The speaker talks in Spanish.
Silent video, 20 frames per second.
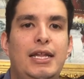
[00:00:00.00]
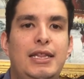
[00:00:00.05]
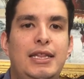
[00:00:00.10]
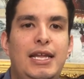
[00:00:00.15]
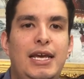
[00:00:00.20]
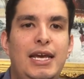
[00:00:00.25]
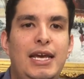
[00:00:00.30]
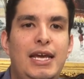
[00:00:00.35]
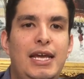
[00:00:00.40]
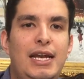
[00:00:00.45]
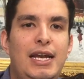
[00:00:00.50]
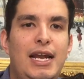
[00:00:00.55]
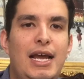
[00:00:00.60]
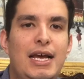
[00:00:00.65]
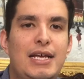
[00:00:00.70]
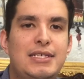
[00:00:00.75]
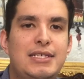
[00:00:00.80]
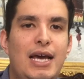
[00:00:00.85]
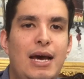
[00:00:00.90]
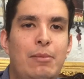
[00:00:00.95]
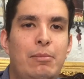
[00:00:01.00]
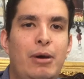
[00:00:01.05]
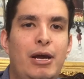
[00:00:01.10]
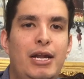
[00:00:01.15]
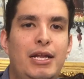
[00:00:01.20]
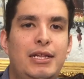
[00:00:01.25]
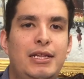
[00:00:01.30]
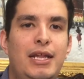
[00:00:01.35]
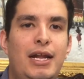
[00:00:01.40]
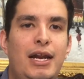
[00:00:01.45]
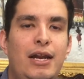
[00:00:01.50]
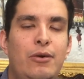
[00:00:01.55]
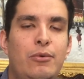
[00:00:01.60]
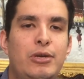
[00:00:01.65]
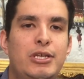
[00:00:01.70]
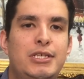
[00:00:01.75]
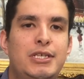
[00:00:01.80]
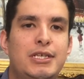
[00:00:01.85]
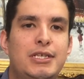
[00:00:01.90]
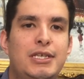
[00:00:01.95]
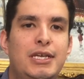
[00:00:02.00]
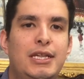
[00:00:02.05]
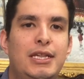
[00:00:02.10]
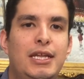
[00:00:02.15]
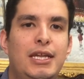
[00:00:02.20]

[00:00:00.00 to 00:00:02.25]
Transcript: de las aparentes renuencias que